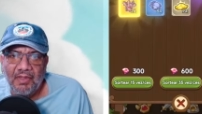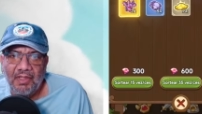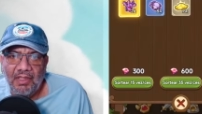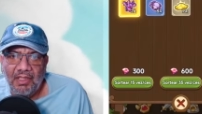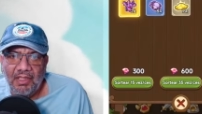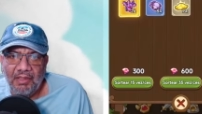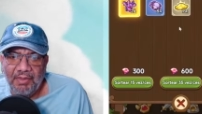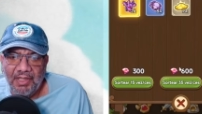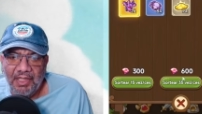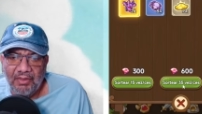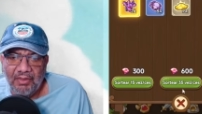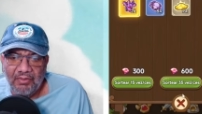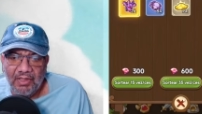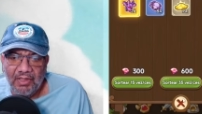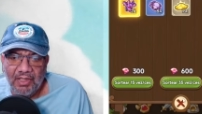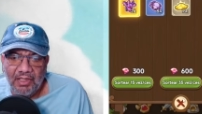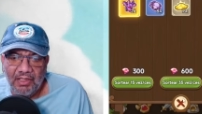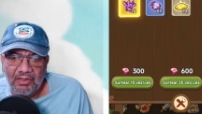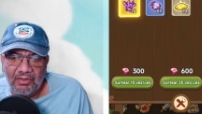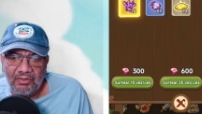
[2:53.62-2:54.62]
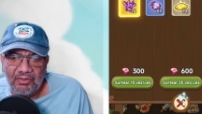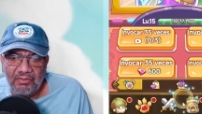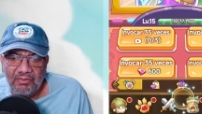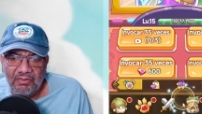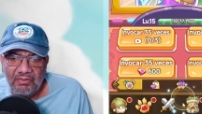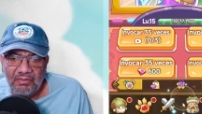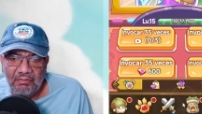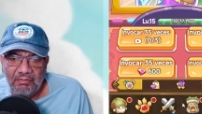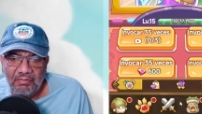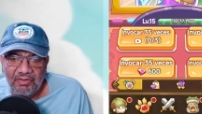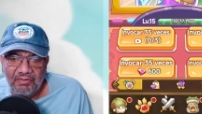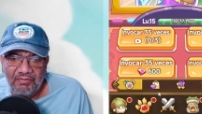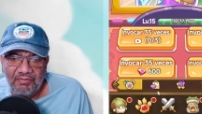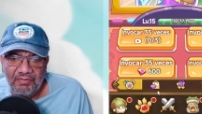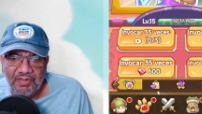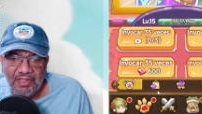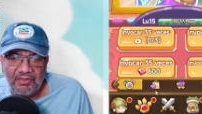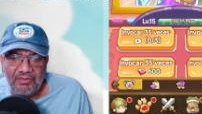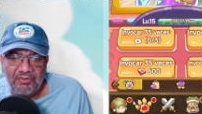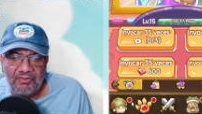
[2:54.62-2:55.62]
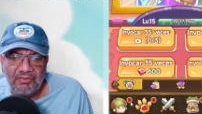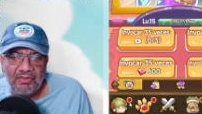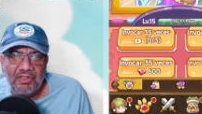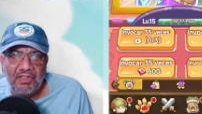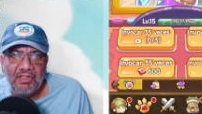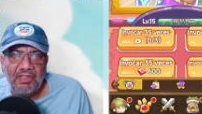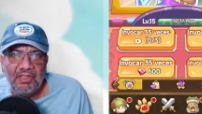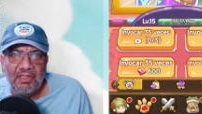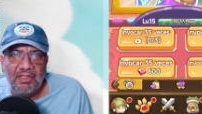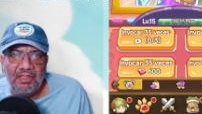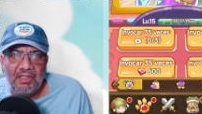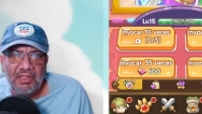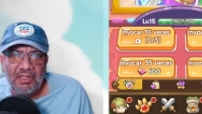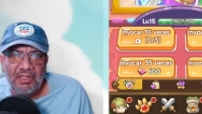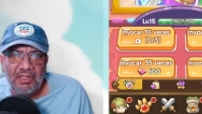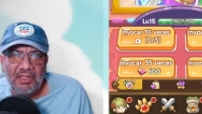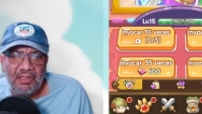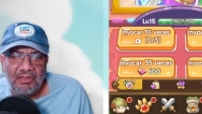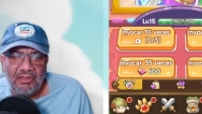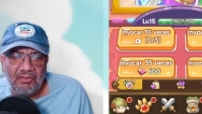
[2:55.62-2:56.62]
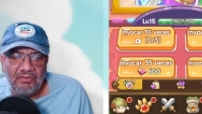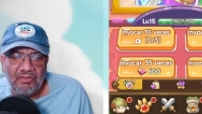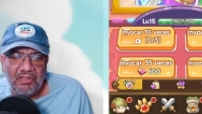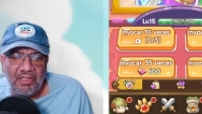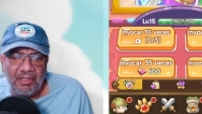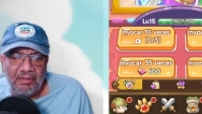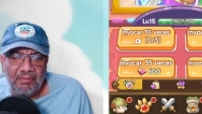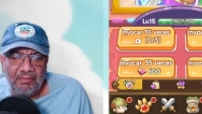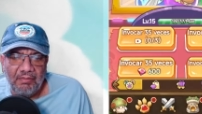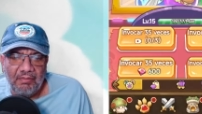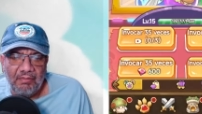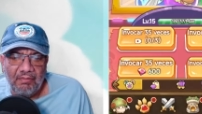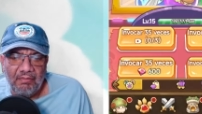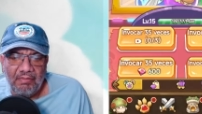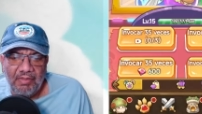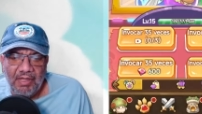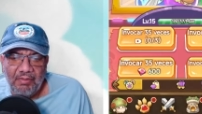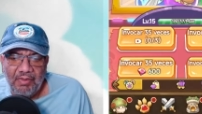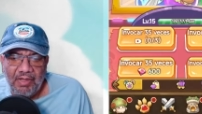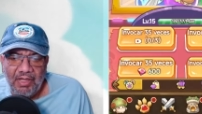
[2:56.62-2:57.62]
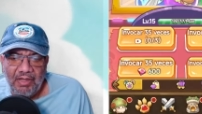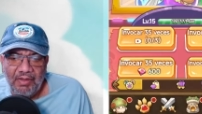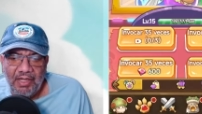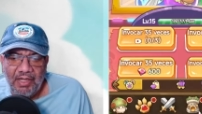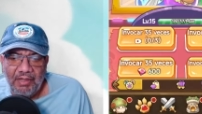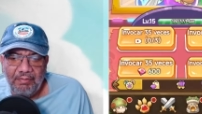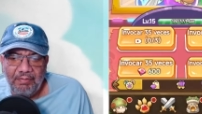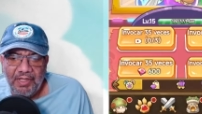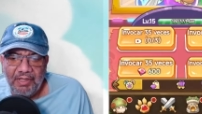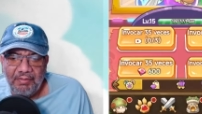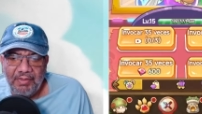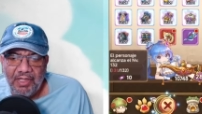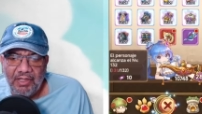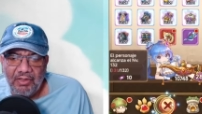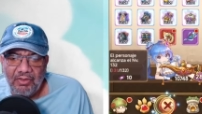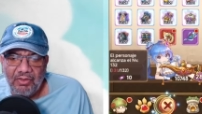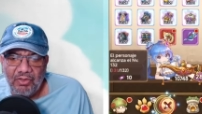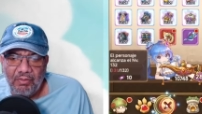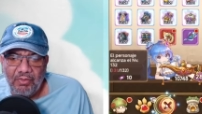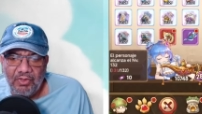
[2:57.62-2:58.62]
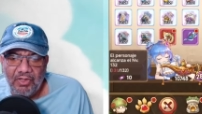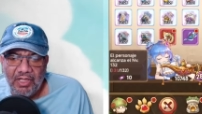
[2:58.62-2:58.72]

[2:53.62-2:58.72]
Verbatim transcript: Y mira, un rayito. Perfecto. Entonces, vamos a ver primero cómo